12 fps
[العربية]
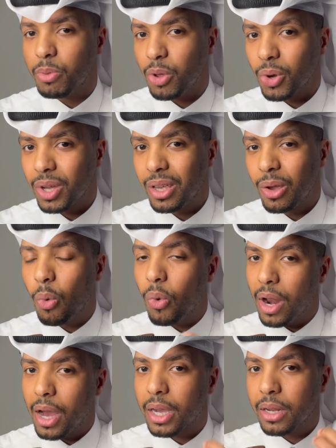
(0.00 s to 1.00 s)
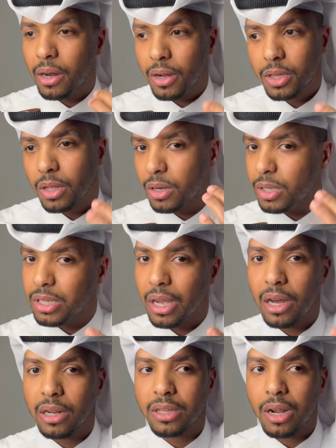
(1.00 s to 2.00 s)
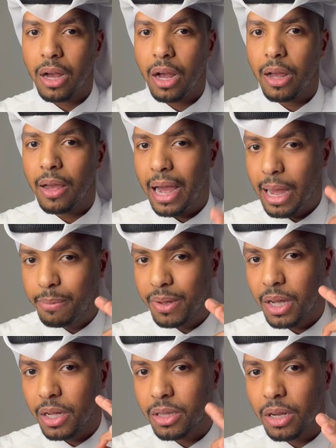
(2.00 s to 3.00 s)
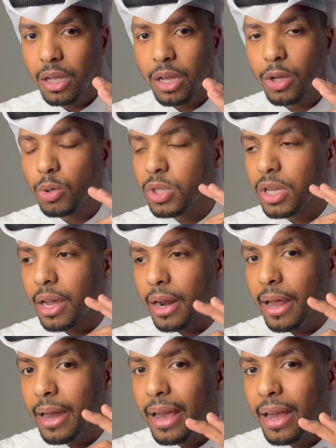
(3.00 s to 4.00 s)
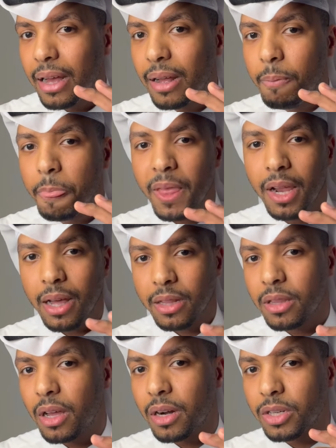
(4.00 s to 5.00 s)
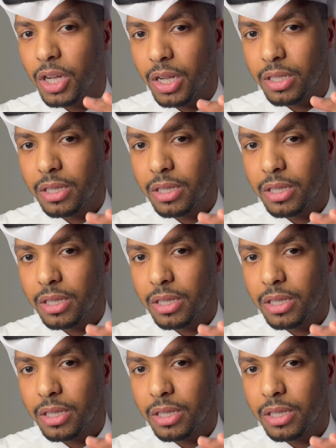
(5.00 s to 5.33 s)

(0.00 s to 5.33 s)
بذوقي ولكن العطر يستاهل صراحة حبكة عطرية يشكر عليها العطار شادي